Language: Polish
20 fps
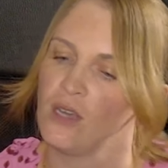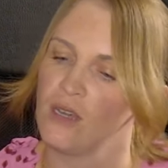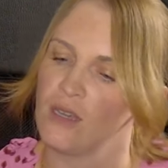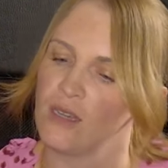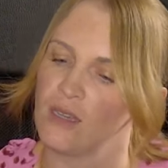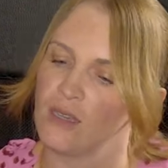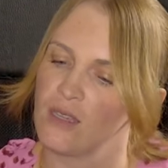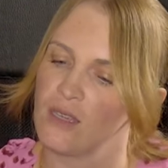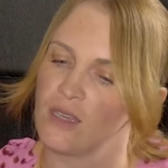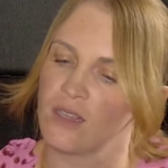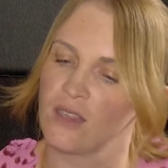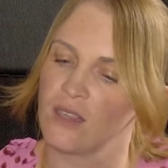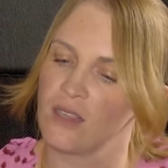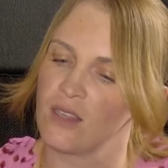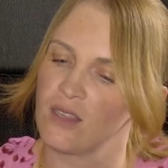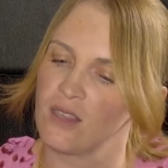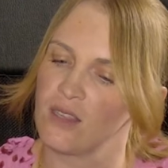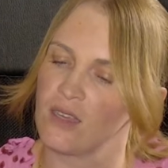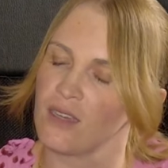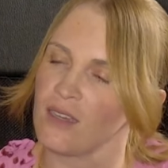
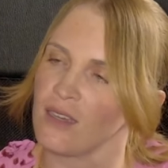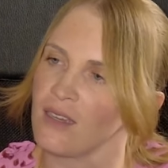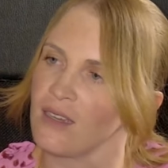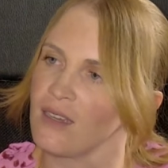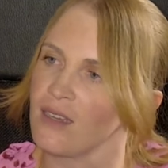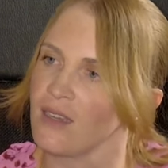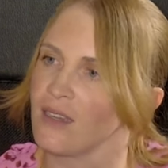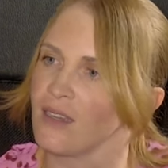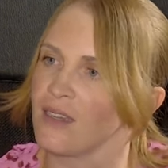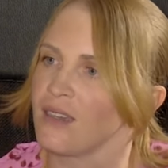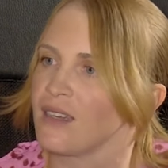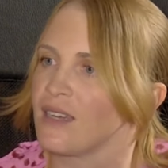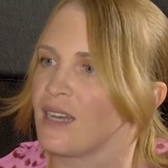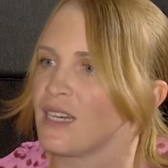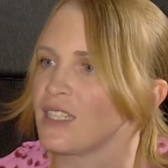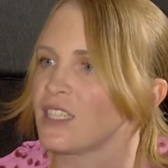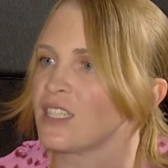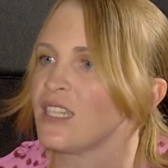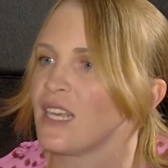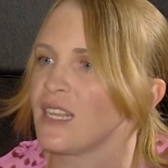jesteście
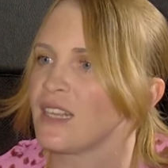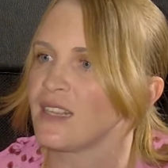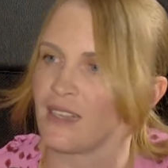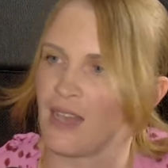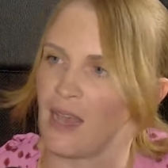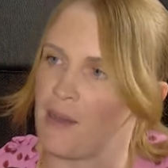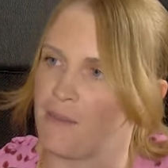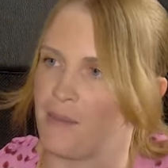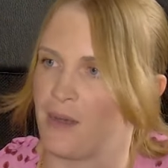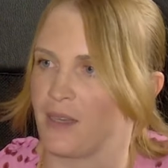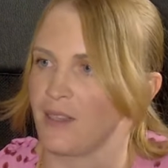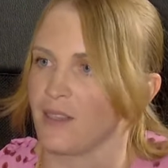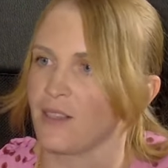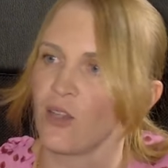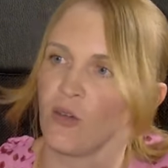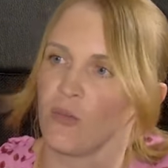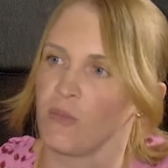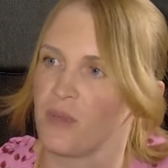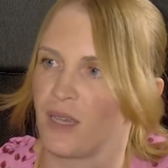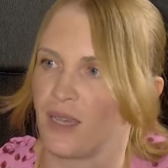każda sama
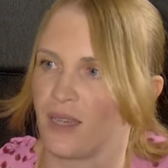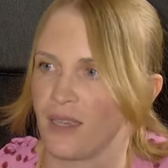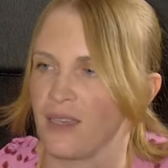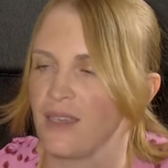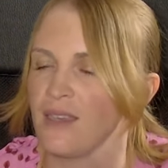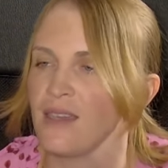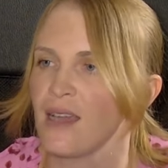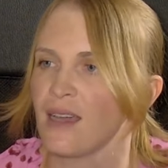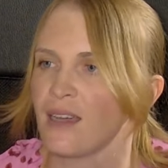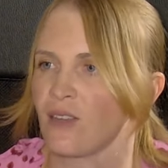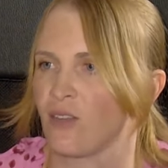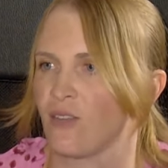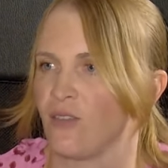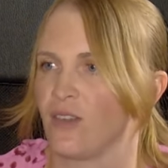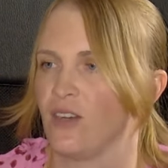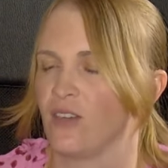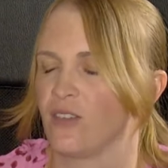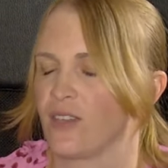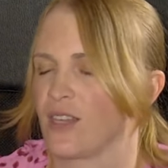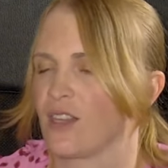sobie i jak to
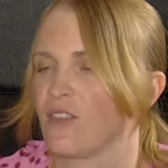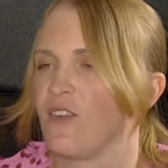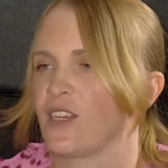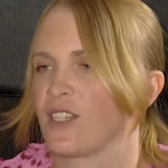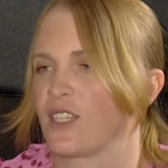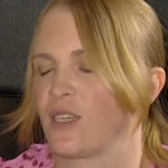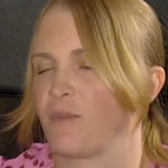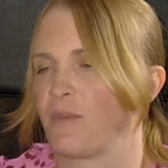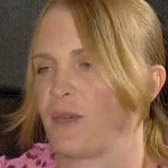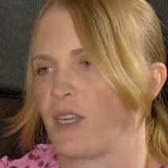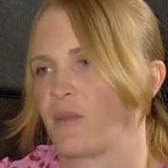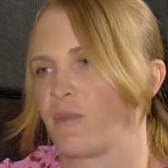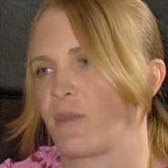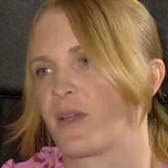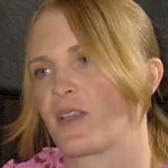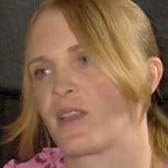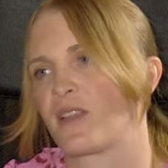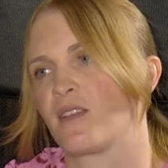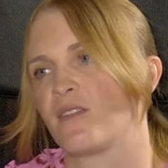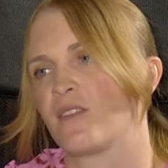wygląda z waszej
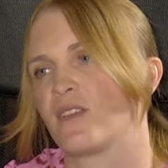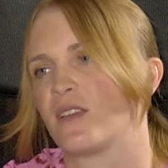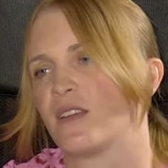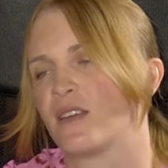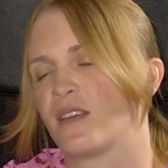perspektywy?